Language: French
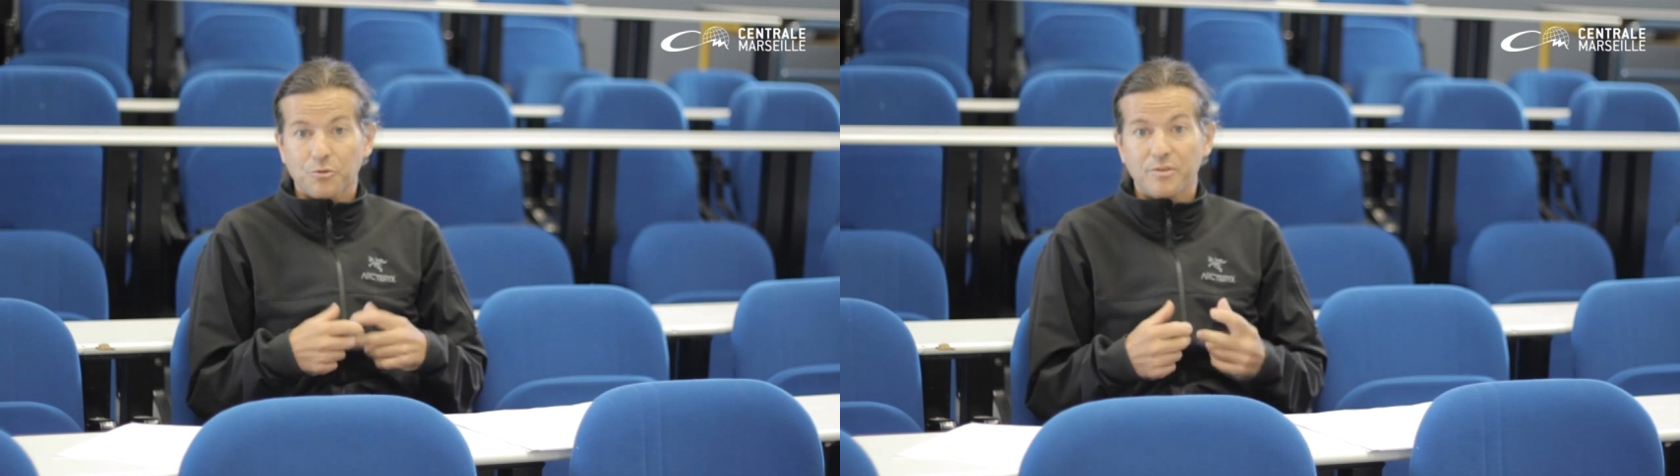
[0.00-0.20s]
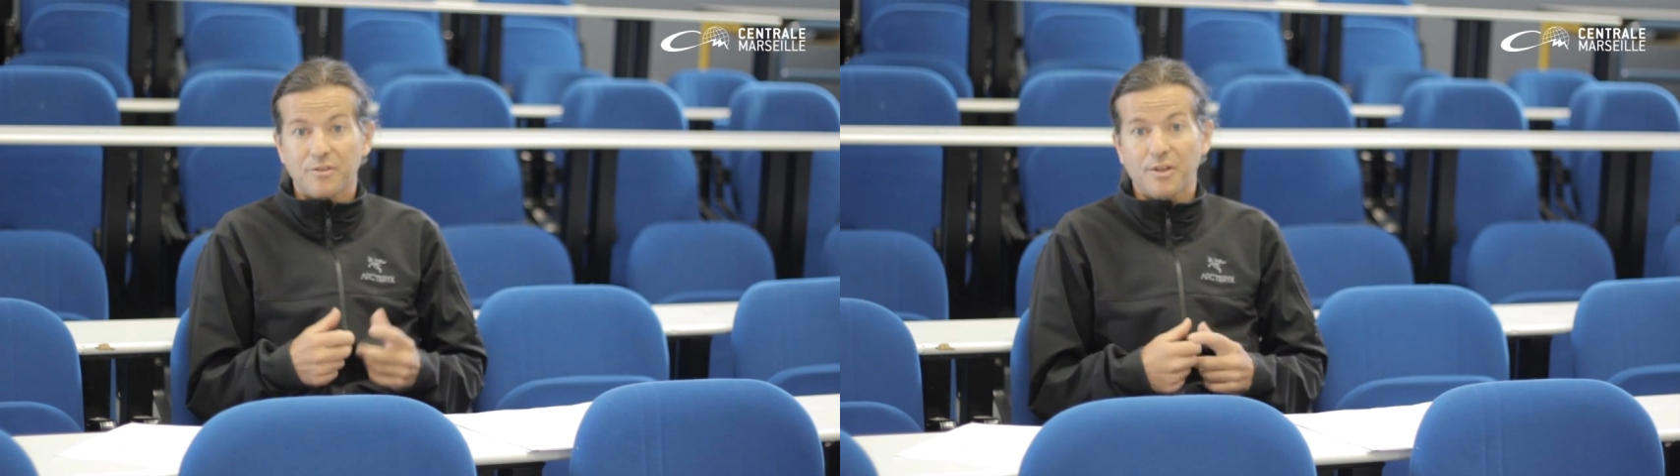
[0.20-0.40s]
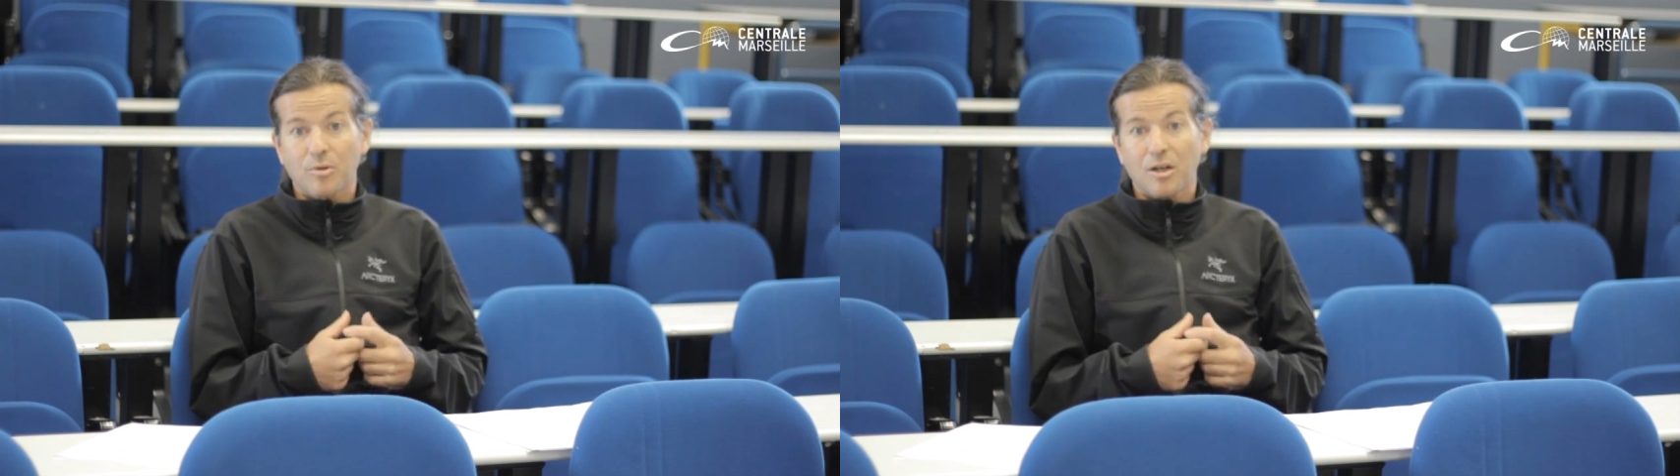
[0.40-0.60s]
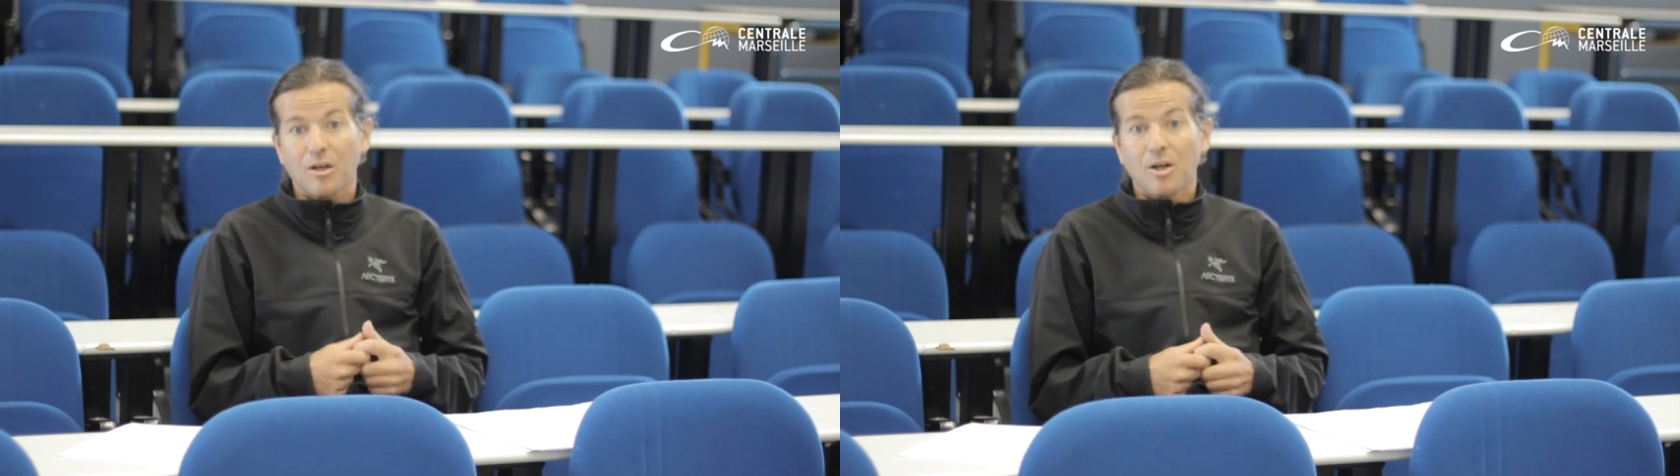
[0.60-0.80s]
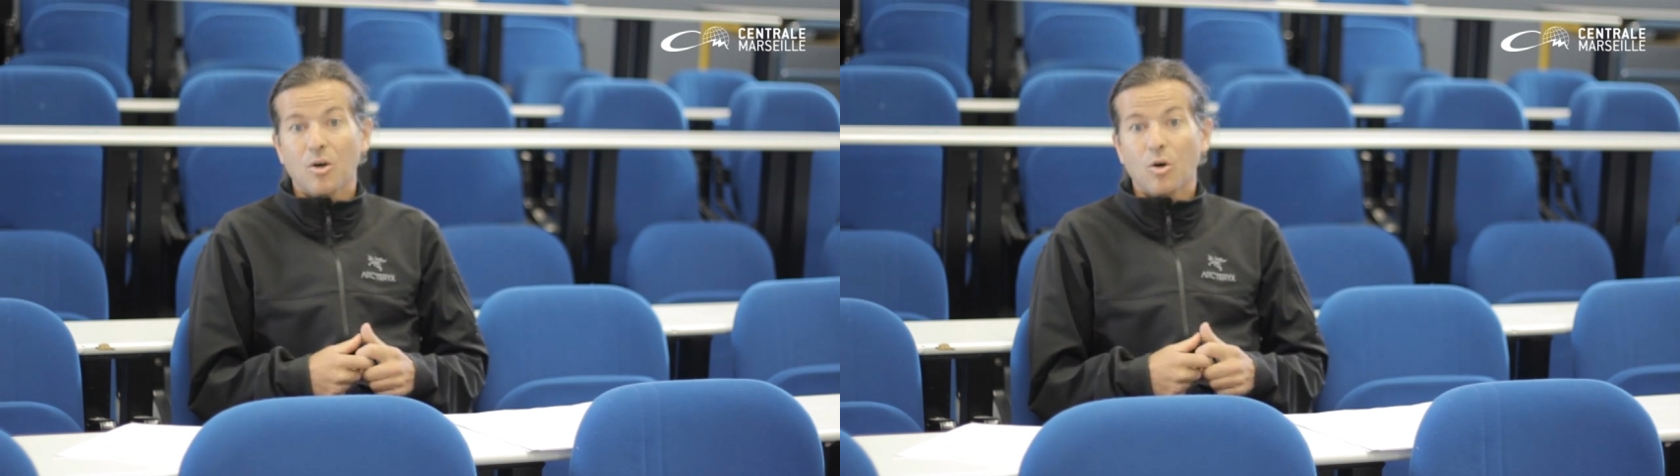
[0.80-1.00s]
il va
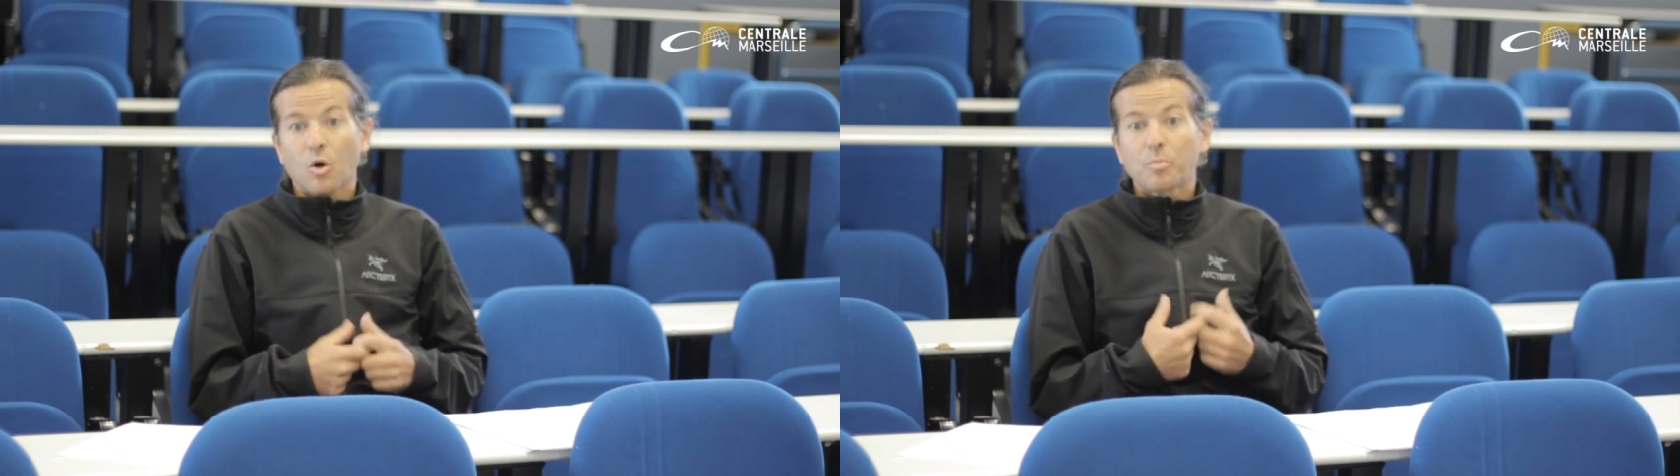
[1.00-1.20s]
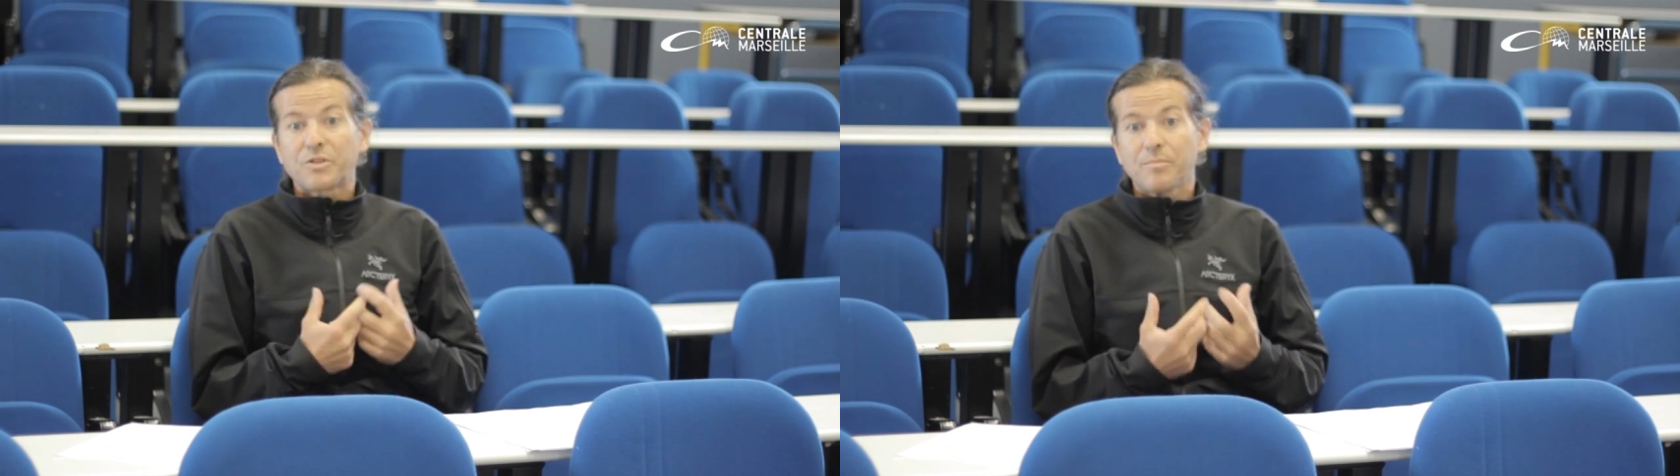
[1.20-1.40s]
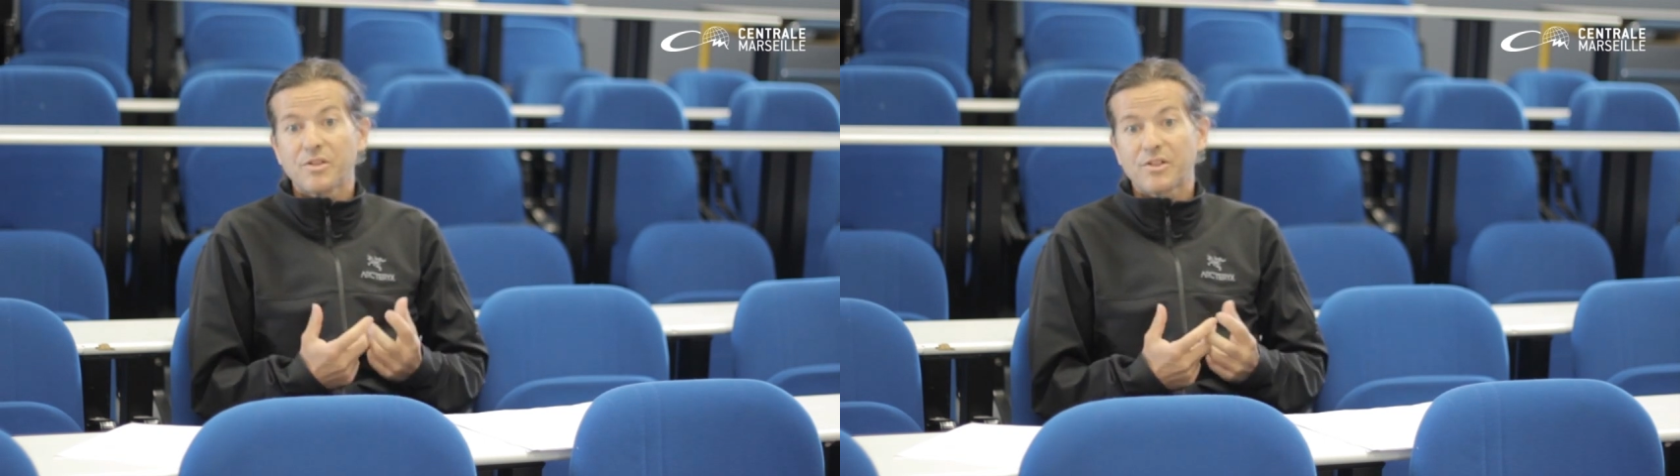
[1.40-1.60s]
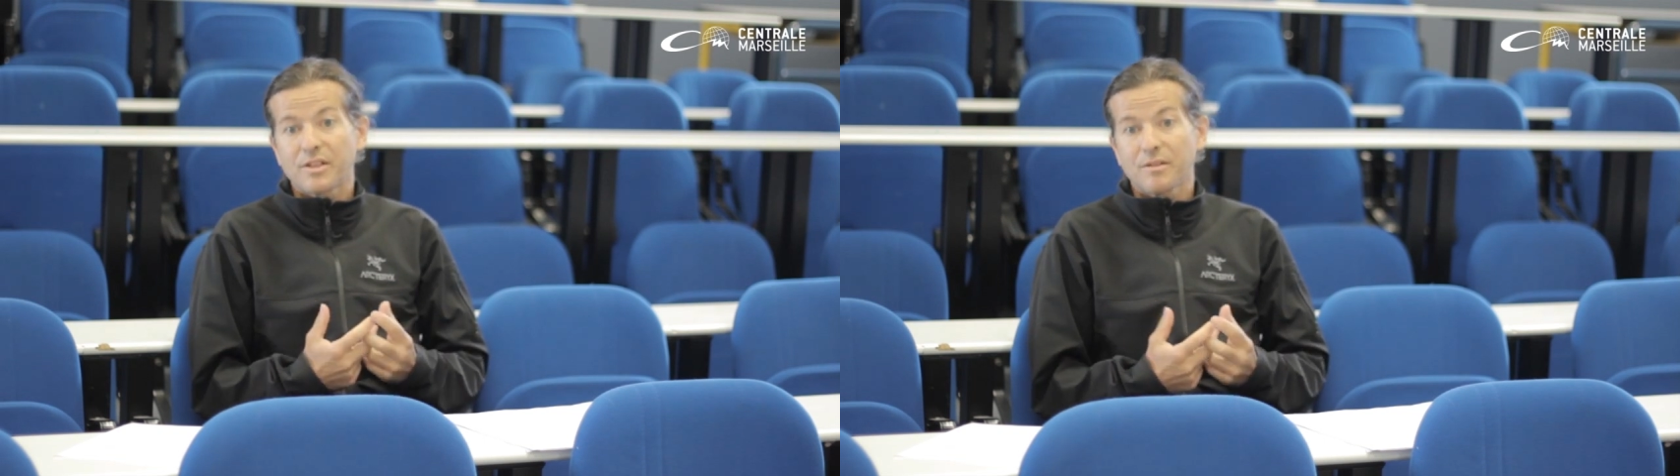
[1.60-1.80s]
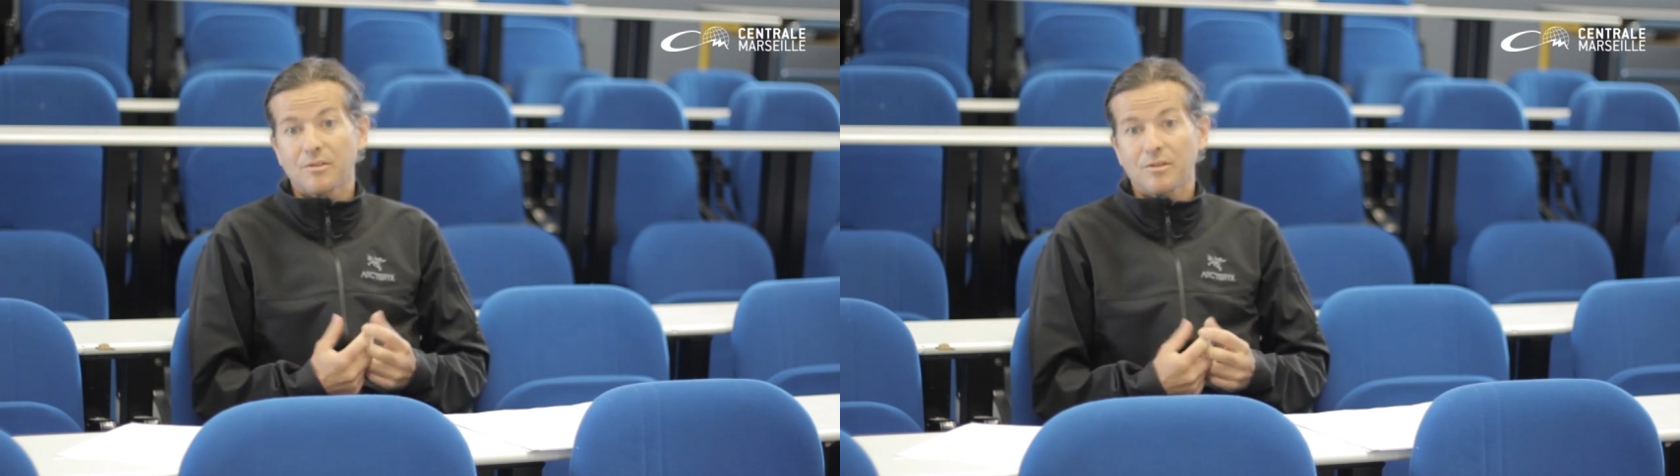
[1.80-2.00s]
falloir
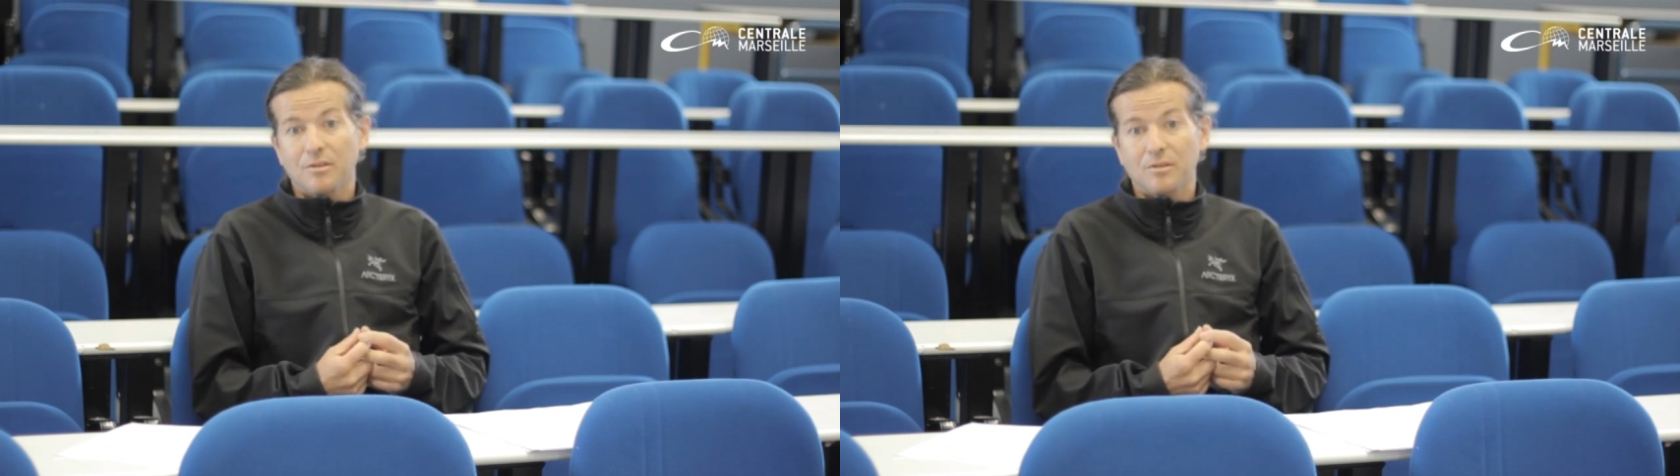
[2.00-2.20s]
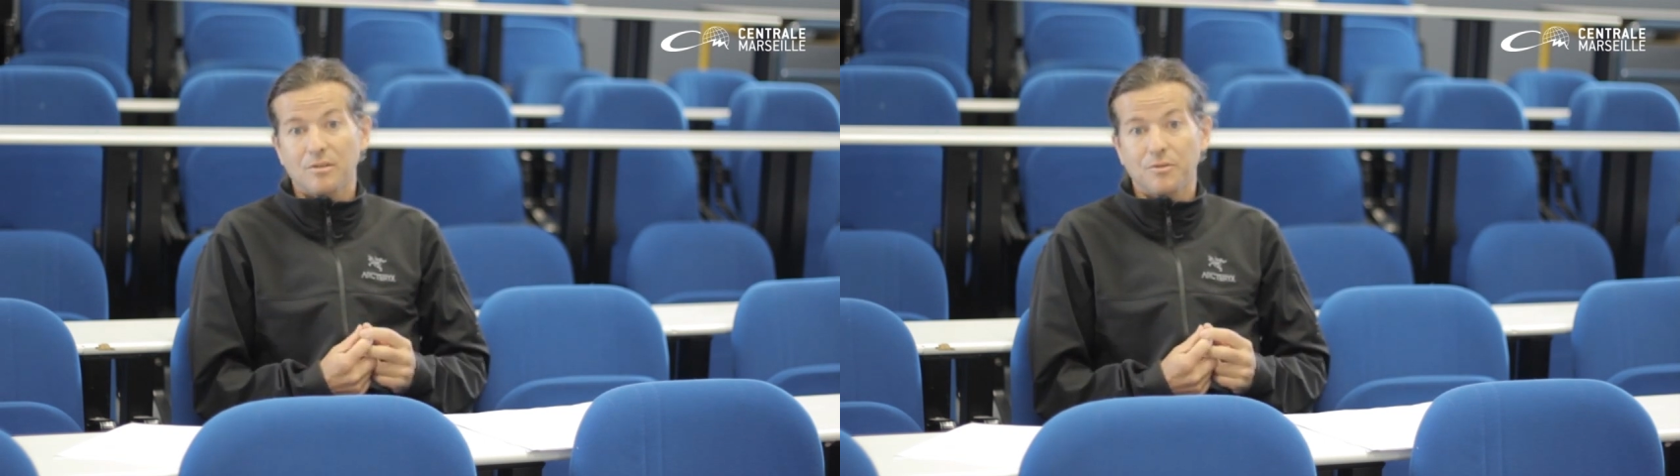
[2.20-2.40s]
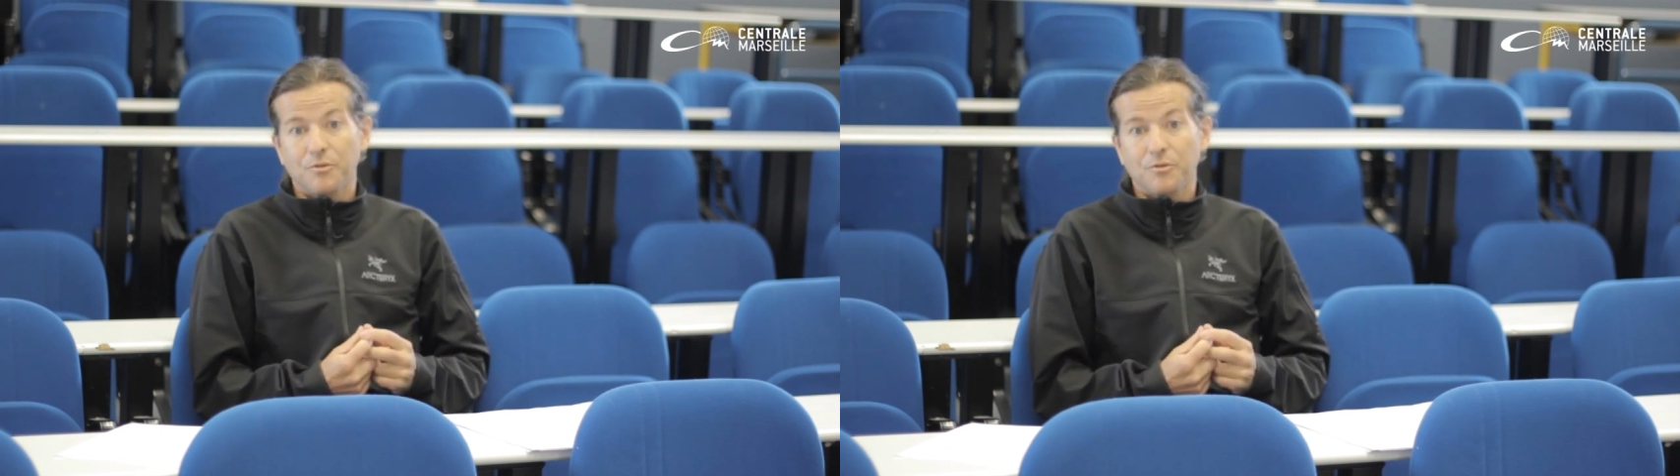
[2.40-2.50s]
optimiser euh,